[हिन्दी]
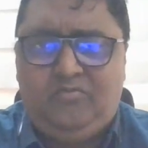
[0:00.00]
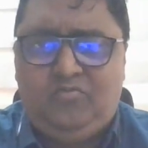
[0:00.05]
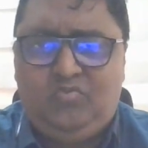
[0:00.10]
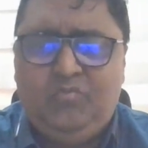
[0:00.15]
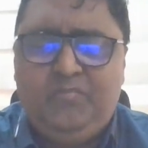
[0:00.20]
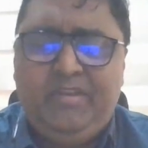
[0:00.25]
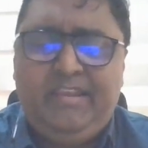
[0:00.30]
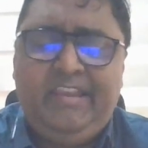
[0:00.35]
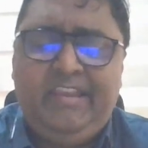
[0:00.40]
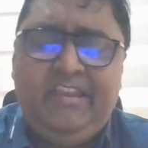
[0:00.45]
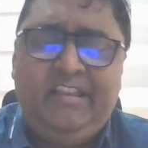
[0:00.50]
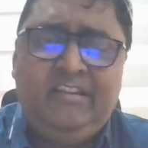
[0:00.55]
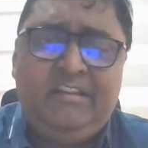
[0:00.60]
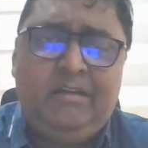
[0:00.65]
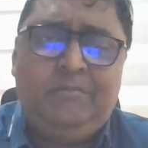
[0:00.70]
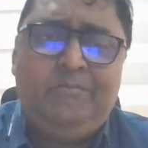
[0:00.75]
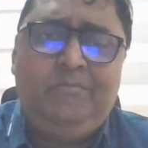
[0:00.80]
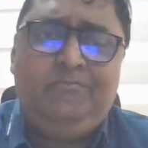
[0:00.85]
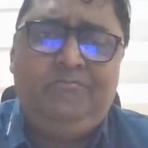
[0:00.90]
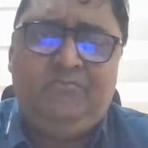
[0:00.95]
जो मेरी
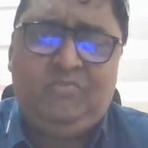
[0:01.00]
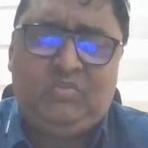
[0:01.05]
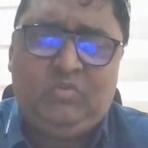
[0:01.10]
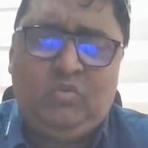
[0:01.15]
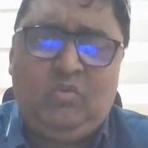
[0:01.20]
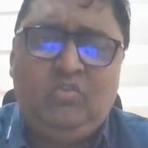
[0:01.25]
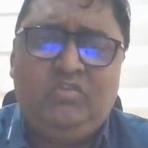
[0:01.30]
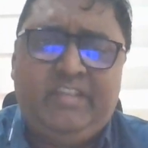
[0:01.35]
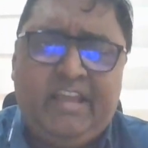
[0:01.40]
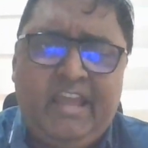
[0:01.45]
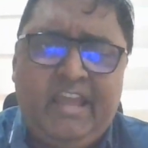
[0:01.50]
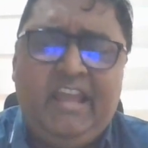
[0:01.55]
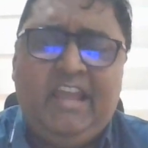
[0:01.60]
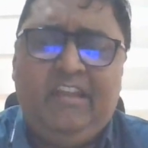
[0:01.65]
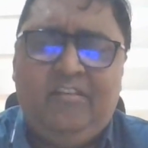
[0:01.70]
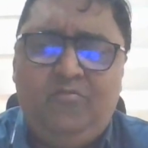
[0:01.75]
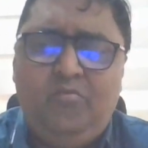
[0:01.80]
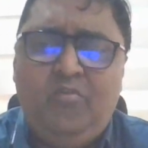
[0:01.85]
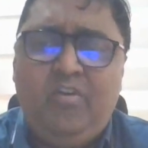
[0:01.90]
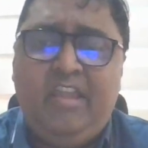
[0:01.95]
इनकम सोर्स
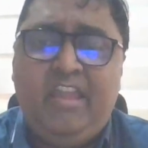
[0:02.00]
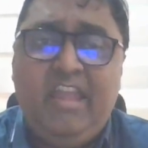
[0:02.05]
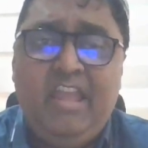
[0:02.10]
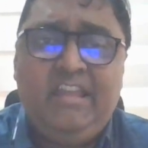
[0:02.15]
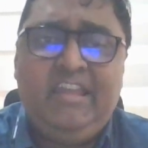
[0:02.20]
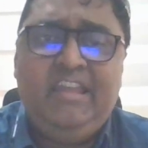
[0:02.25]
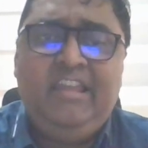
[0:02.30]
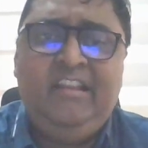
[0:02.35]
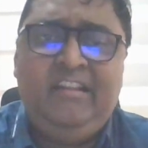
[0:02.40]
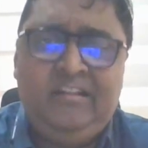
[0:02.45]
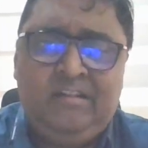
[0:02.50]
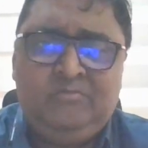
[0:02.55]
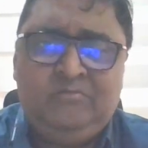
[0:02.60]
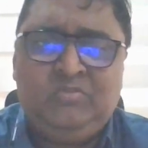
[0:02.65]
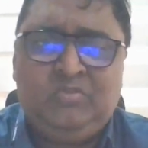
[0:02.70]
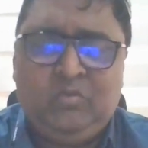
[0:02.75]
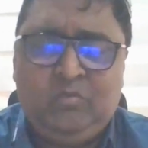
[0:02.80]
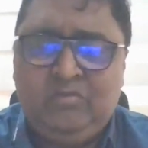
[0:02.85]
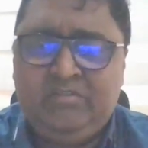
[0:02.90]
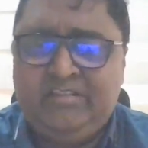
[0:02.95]
है वो एक ही इनकम
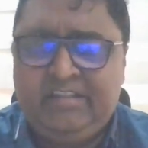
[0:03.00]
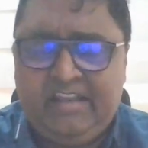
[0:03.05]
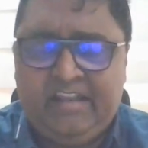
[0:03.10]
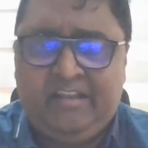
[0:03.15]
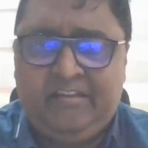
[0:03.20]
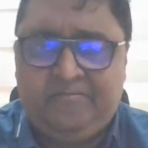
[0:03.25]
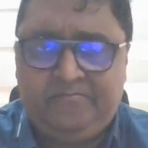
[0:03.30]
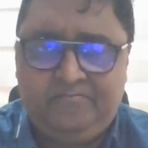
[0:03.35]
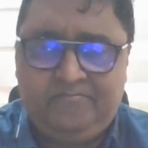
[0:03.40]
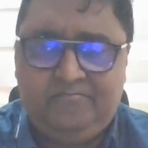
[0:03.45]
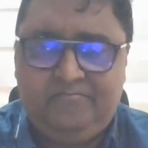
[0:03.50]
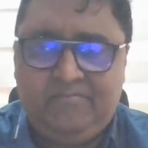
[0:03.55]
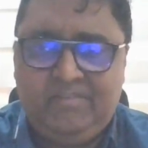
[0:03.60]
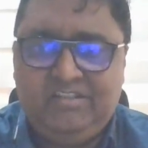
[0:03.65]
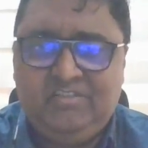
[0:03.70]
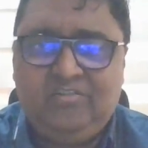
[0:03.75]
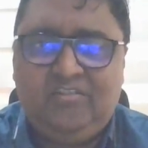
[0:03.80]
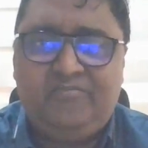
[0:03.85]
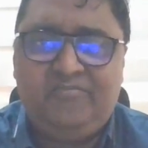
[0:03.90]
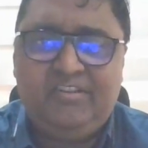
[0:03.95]
सोर्स है
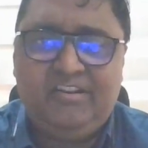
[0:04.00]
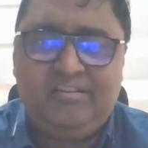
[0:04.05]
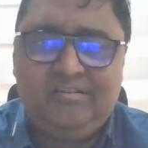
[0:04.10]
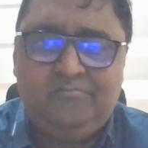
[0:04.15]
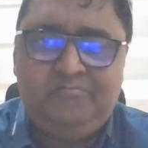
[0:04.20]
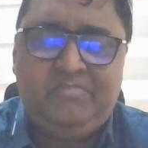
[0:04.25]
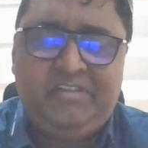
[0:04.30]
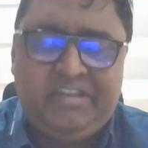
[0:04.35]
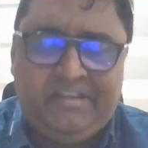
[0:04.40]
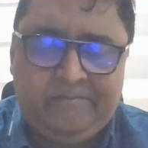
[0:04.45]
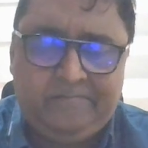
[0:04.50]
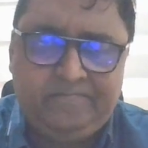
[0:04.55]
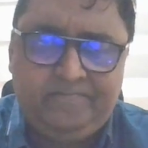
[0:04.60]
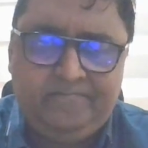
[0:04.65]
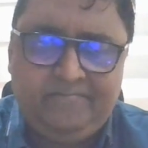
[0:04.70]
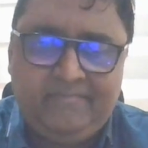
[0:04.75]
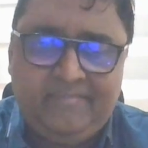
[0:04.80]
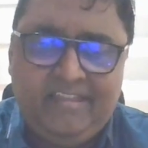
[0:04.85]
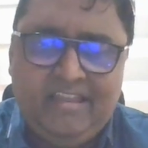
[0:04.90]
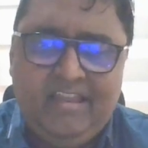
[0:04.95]
मेरी सॉफ्टवेयर कंपनी
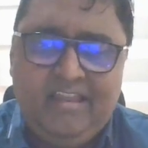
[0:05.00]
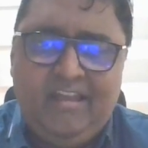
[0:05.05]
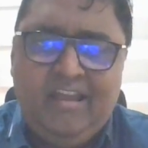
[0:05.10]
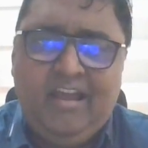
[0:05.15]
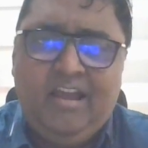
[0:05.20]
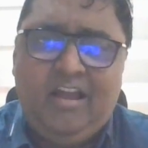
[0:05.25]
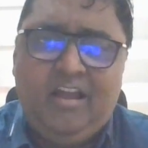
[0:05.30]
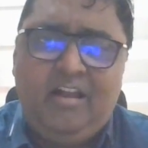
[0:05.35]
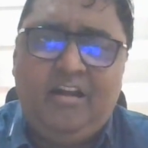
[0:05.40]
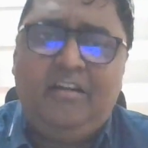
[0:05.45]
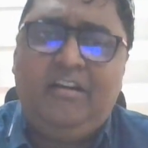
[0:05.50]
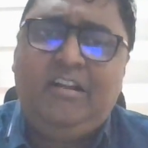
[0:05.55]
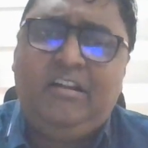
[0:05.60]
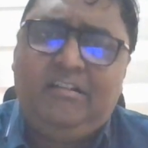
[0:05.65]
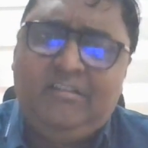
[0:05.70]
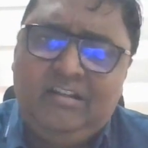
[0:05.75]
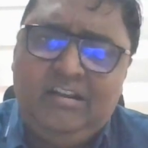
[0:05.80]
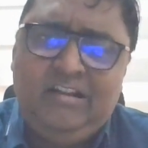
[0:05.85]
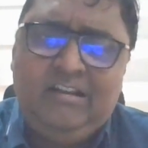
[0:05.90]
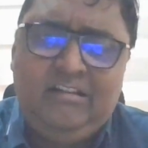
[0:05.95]
अगर
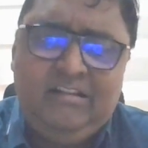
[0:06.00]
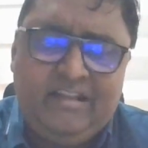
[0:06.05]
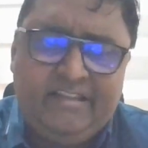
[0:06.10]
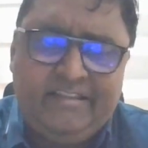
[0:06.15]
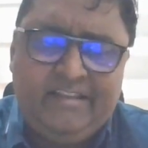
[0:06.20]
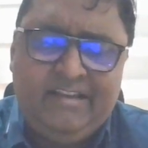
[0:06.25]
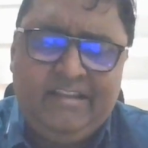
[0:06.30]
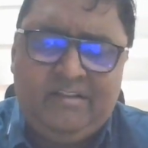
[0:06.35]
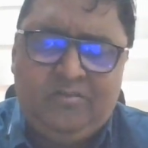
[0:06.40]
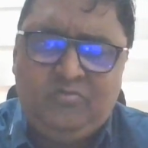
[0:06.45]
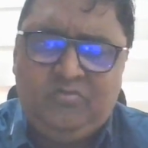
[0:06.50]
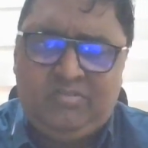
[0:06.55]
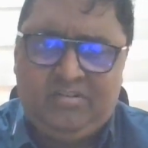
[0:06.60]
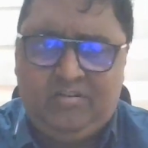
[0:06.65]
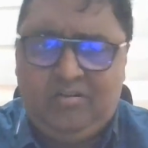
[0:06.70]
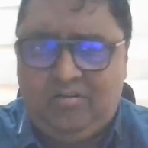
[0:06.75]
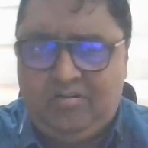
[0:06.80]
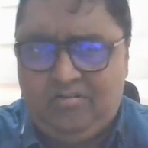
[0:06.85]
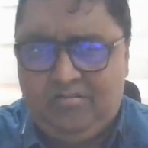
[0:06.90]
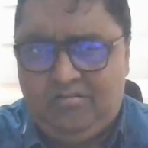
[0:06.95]
कल ना जाने कुछ
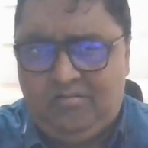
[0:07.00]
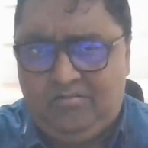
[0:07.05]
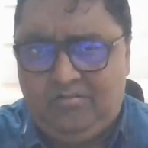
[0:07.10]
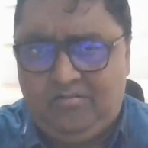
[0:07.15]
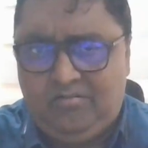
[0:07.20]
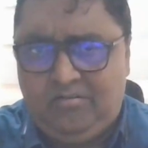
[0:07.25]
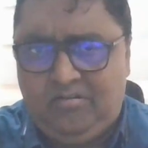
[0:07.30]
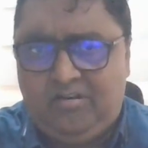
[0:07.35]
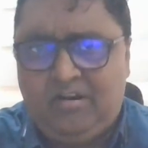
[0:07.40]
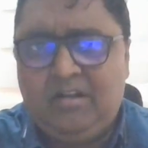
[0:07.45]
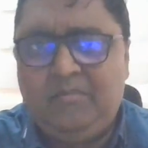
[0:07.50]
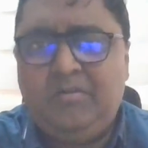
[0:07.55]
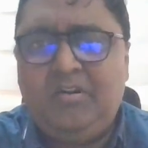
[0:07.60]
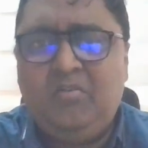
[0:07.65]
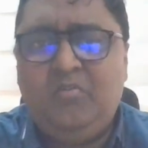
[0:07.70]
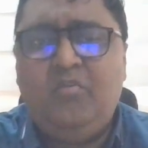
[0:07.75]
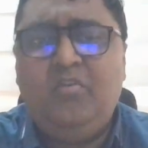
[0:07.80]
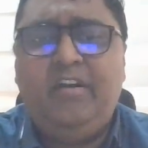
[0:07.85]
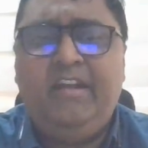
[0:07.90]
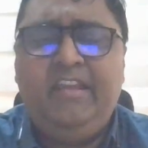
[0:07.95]
गड़बड़
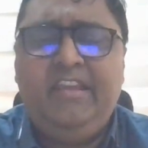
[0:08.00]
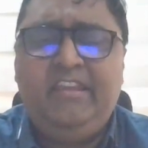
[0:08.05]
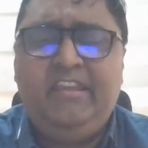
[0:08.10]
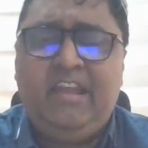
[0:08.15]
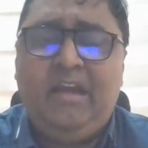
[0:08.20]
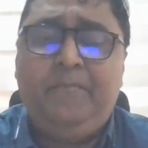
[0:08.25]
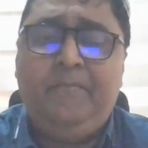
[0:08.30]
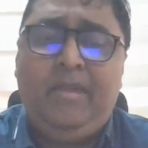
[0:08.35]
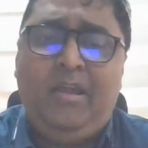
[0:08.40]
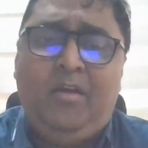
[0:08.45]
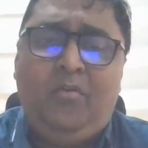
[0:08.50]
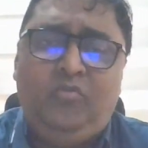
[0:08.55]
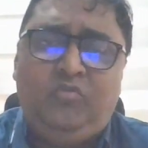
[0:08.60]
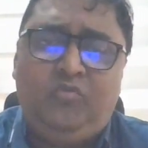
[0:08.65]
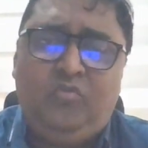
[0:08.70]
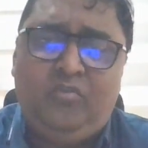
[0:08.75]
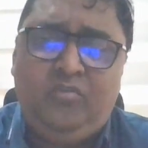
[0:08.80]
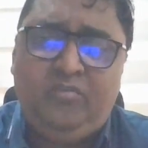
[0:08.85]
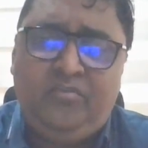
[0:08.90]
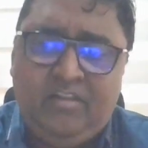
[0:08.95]
हो गई या मैं
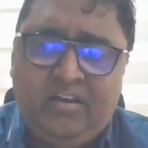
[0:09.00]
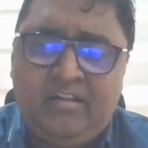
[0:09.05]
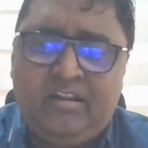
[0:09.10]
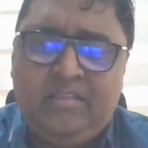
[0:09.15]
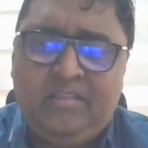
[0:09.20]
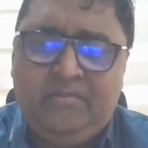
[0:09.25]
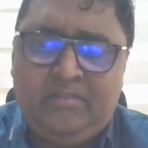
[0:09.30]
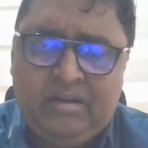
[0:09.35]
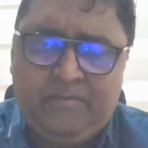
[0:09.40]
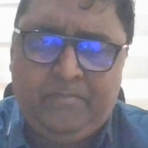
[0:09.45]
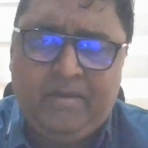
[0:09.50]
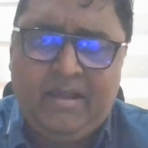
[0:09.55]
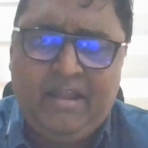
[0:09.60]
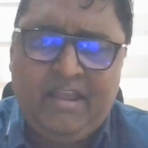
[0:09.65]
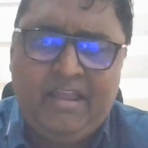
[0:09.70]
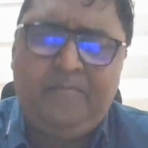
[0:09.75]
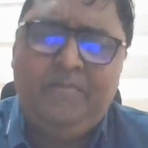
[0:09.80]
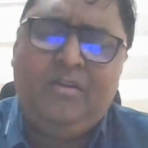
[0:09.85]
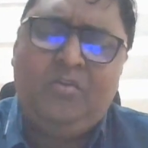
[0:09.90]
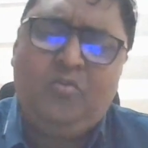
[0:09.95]
उसको न रन कर
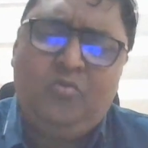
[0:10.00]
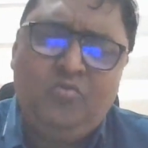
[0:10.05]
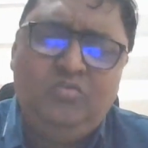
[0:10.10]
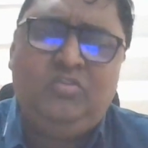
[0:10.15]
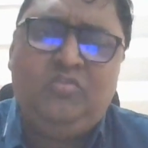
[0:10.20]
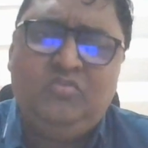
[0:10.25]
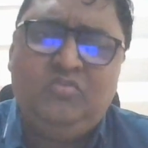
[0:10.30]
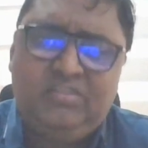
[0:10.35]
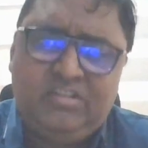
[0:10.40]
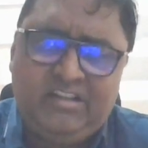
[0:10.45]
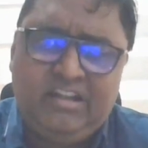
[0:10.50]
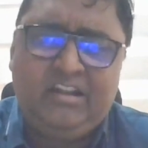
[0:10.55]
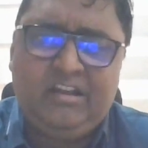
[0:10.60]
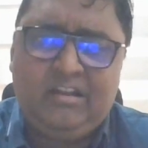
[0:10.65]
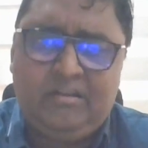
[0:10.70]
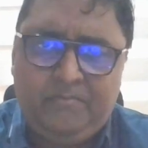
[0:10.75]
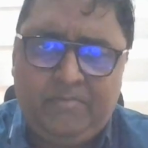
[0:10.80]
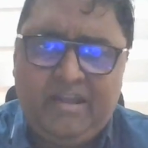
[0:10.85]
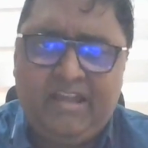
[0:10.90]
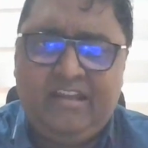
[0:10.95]
पाया मैं खुद कुछ ना
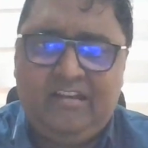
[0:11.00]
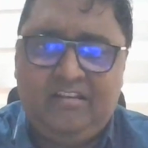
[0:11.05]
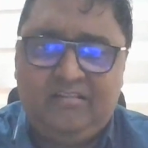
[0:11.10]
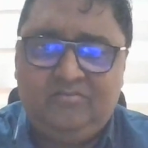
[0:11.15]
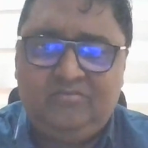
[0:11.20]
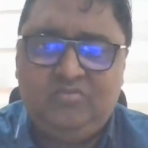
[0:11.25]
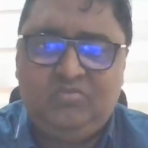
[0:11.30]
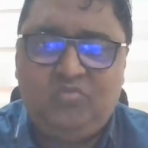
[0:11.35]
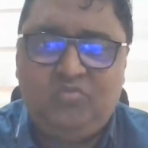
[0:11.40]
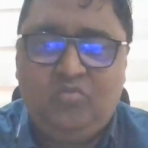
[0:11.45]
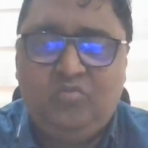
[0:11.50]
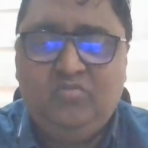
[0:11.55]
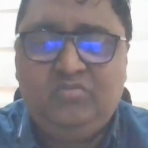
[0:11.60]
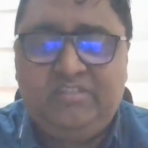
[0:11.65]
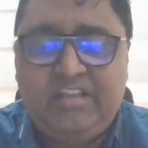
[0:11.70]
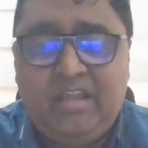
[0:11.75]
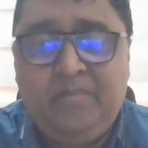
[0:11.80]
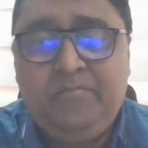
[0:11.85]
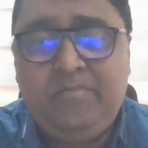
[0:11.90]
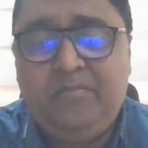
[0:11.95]
कर पाया तो
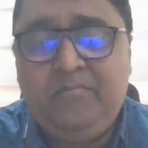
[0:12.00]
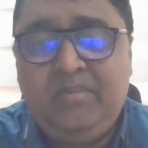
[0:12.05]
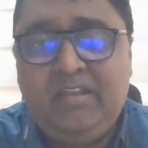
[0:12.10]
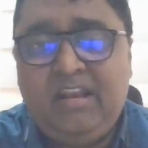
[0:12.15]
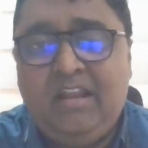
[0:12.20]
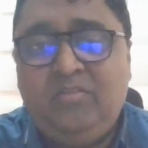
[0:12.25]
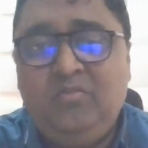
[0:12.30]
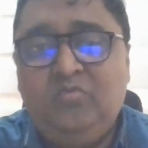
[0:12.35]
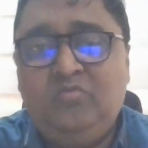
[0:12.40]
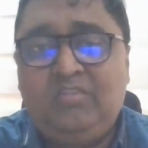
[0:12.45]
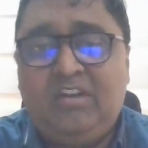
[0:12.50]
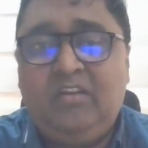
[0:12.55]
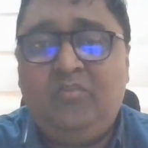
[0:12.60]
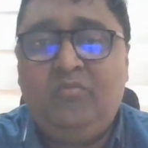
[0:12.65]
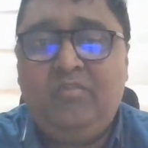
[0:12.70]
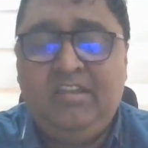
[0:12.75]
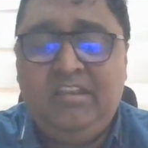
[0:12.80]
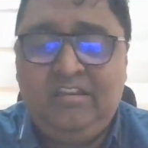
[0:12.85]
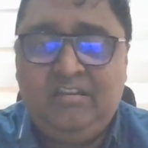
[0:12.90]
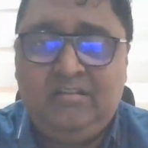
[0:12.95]
उस टाइम पे मेरा दूसरा
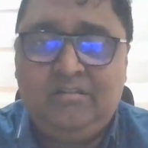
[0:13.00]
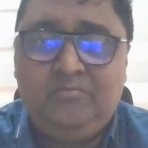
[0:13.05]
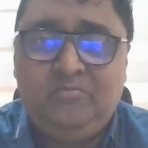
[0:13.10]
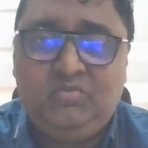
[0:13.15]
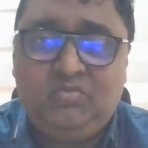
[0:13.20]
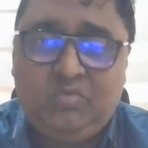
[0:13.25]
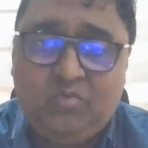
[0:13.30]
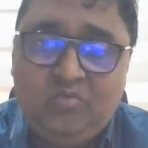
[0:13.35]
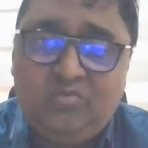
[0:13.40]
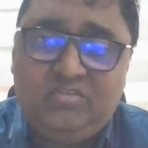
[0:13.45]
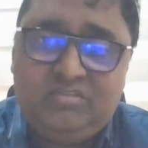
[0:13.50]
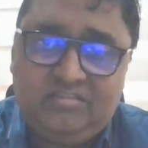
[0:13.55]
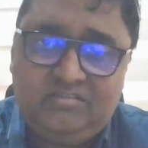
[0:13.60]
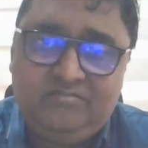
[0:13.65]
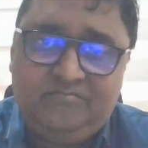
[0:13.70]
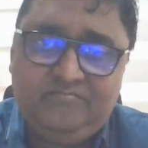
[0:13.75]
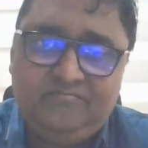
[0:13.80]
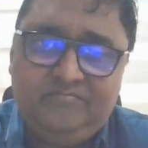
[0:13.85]
कोई इनकम सोर्स